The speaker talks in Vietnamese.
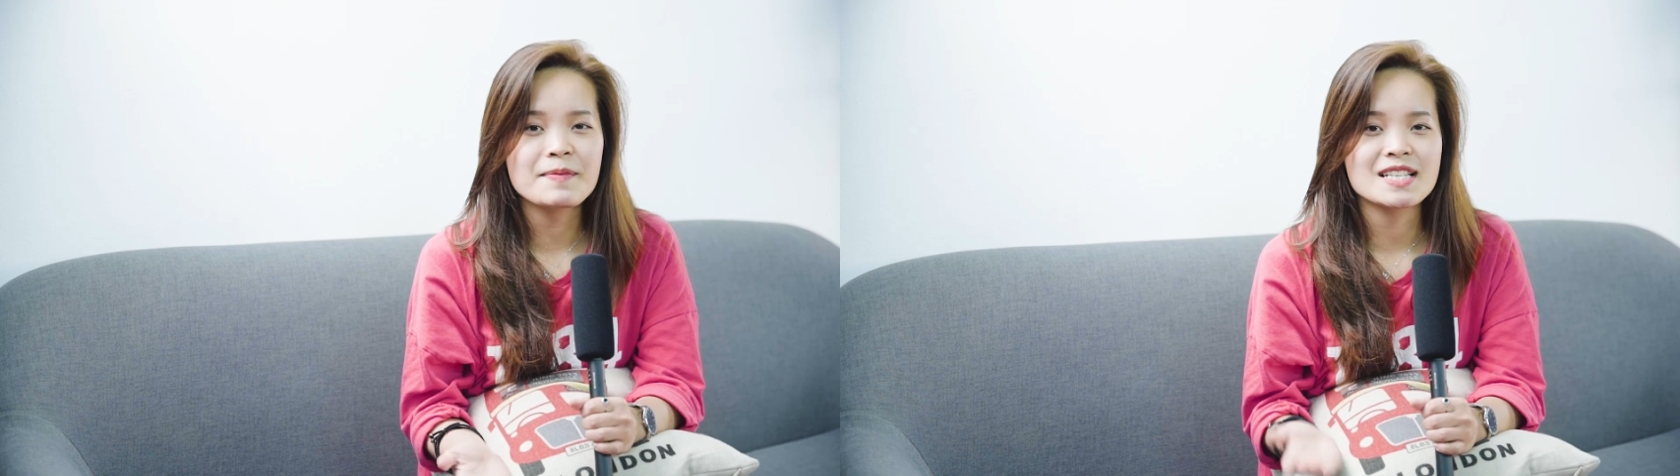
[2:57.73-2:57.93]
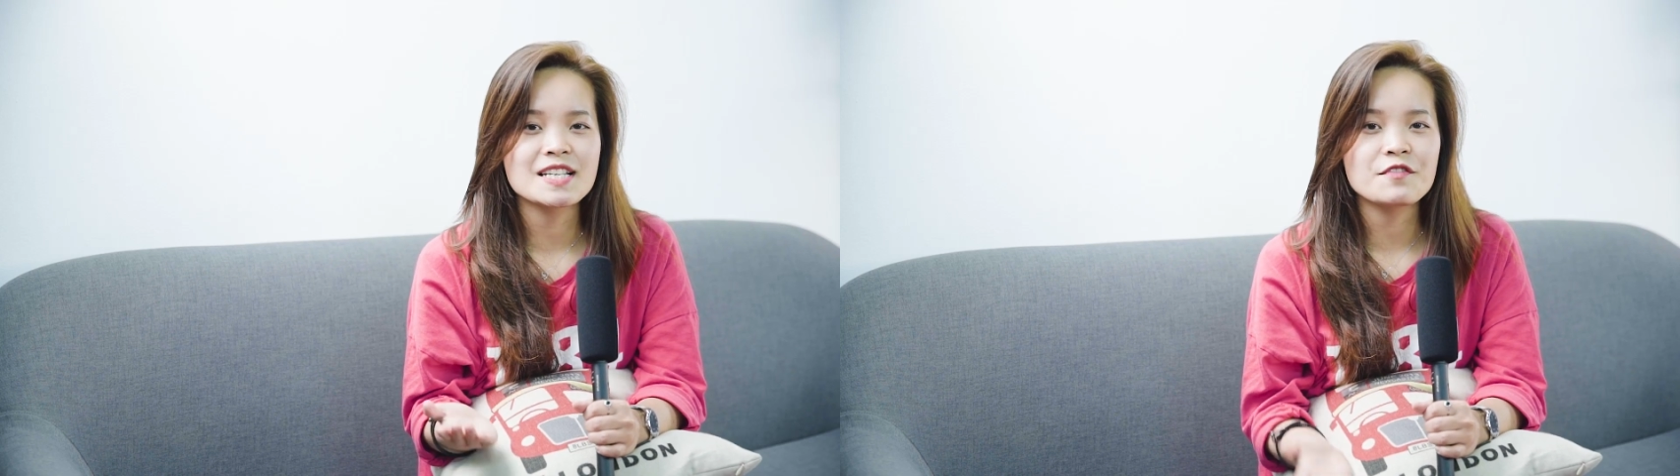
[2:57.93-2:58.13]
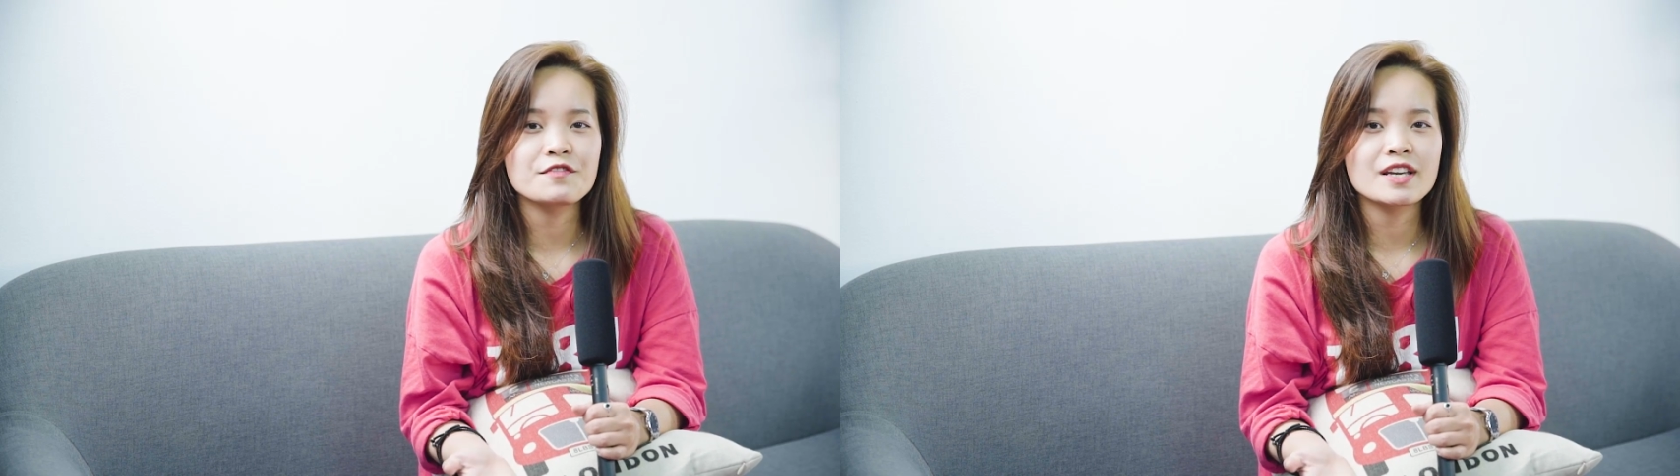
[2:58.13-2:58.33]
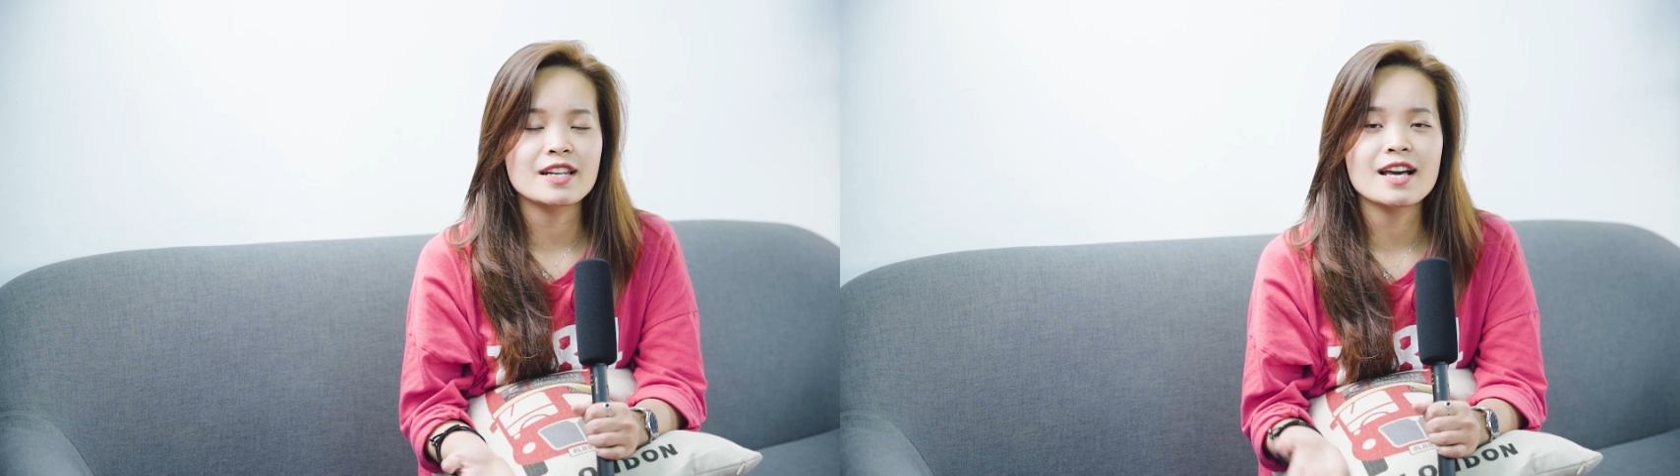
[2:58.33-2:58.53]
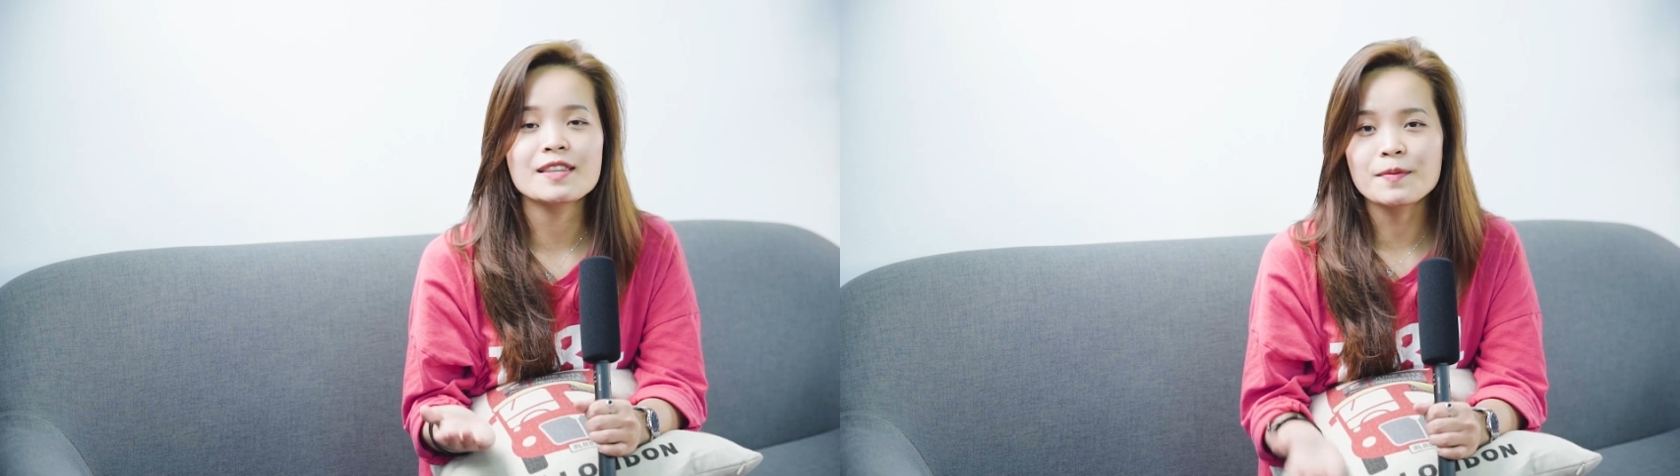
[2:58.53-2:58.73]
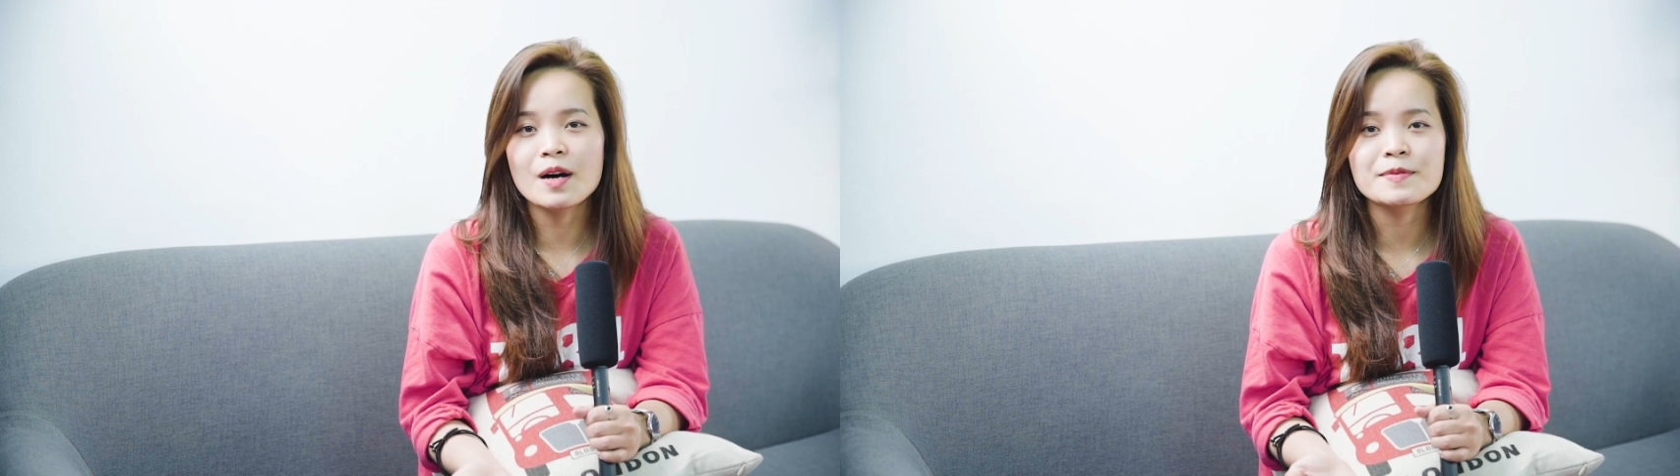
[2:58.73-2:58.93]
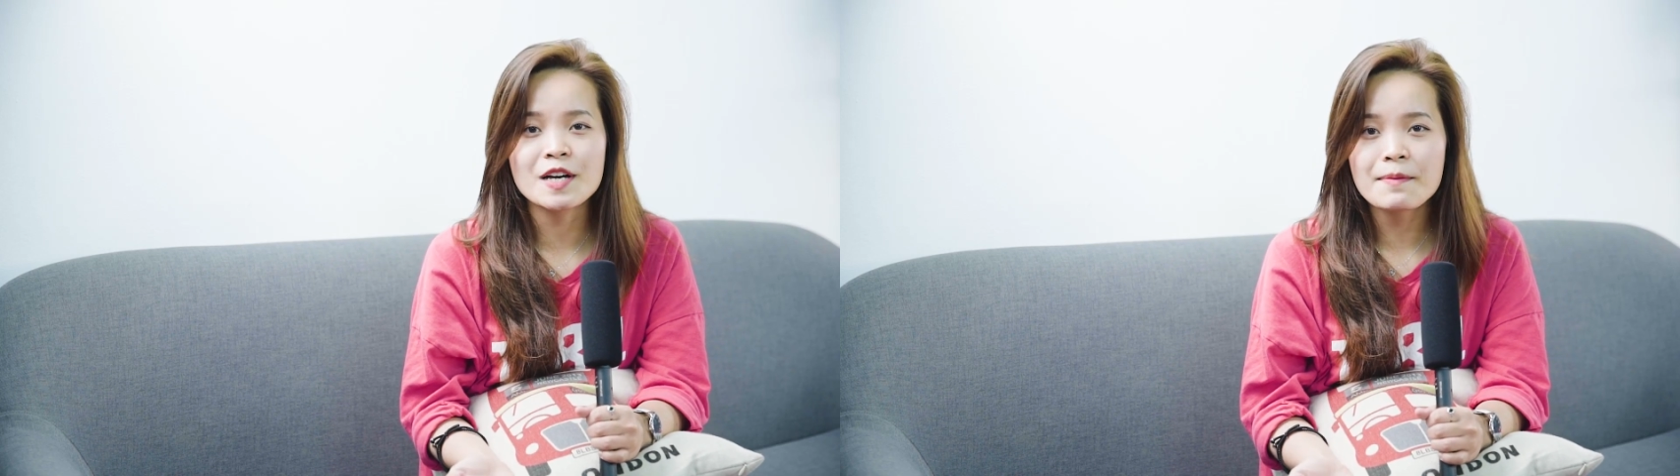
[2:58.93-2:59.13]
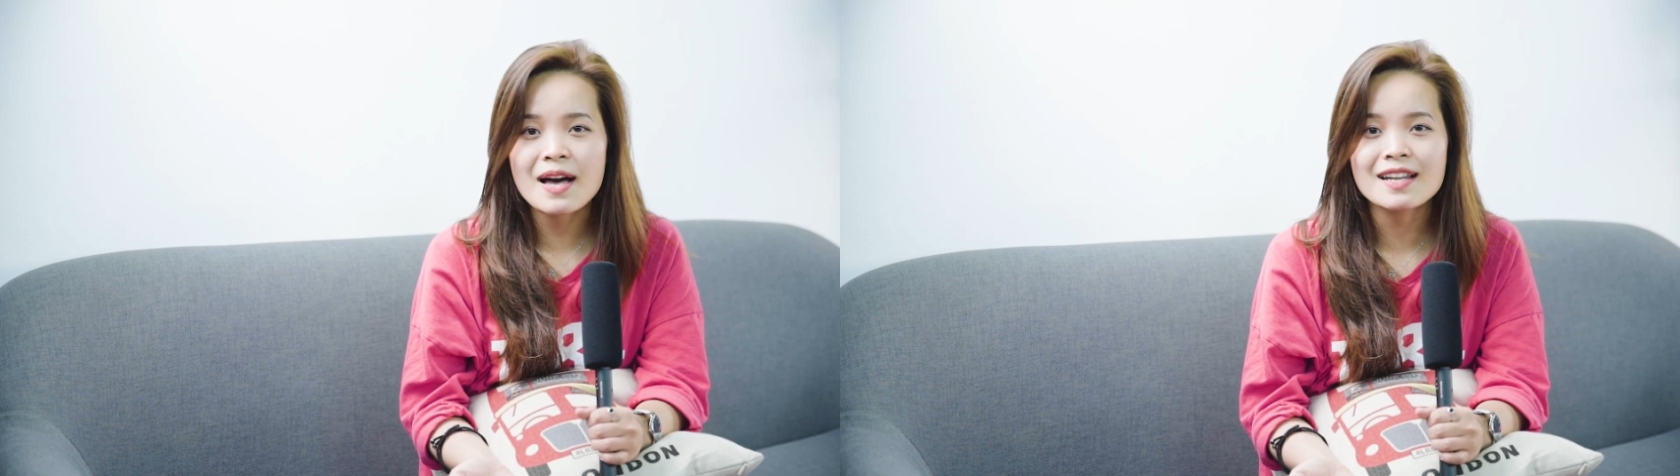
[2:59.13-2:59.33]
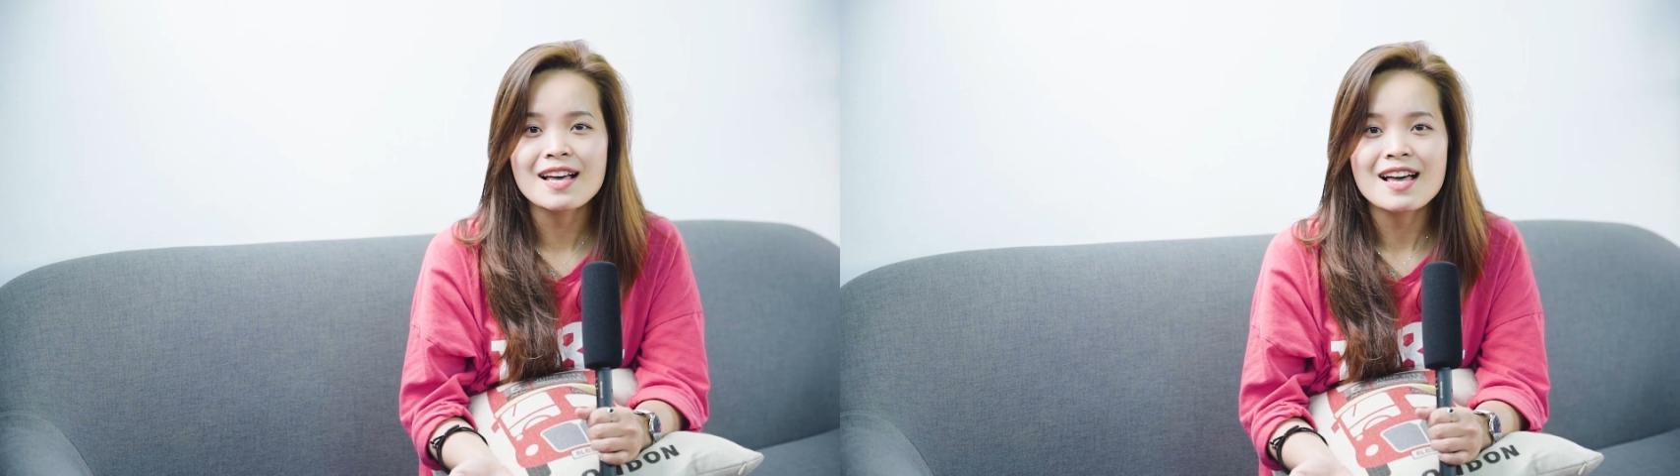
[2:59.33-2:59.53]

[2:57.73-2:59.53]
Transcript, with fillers: Di Động Việt đã tổng hợp cho các bạn.